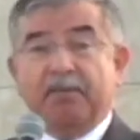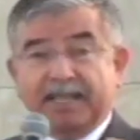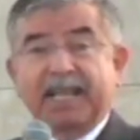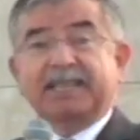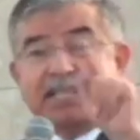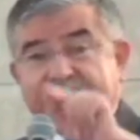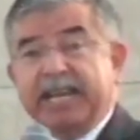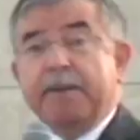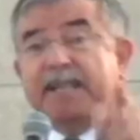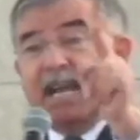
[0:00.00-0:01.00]
Vatandaş
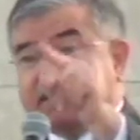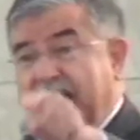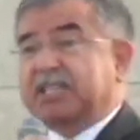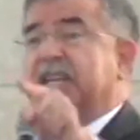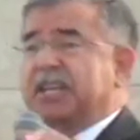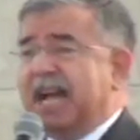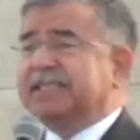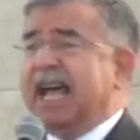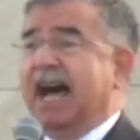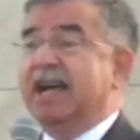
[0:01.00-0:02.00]
talep ederse
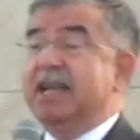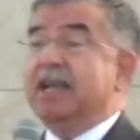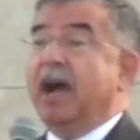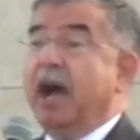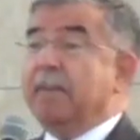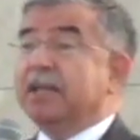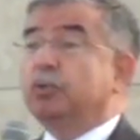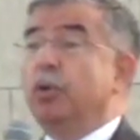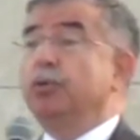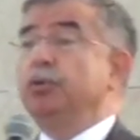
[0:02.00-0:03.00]
açacağız da ama
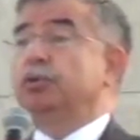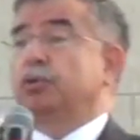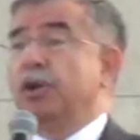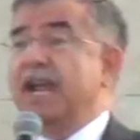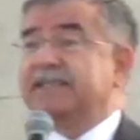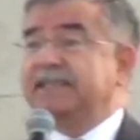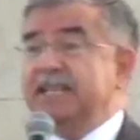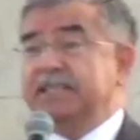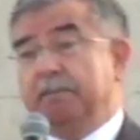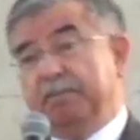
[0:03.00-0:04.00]
doğruyu
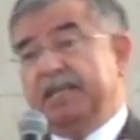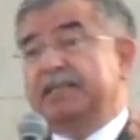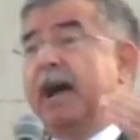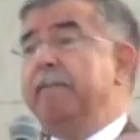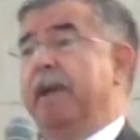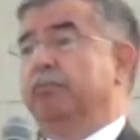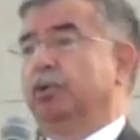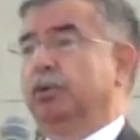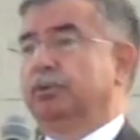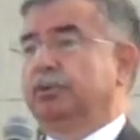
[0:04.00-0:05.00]
söylerseniz biz de daha
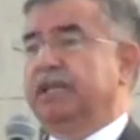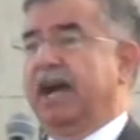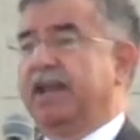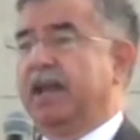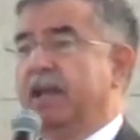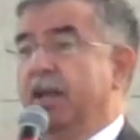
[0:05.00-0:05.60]
memnun oluruz yani.